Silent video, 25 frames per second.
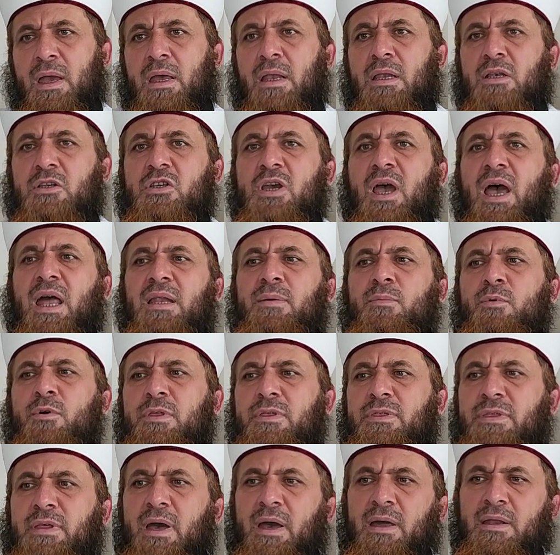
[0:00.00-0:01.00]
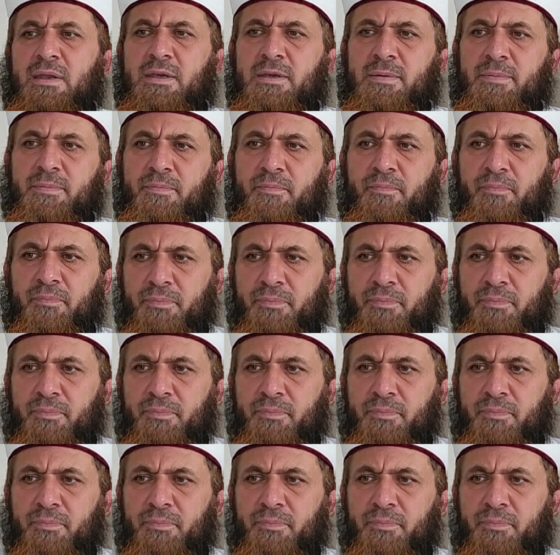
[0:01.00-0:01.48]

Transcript: الجانب الثاني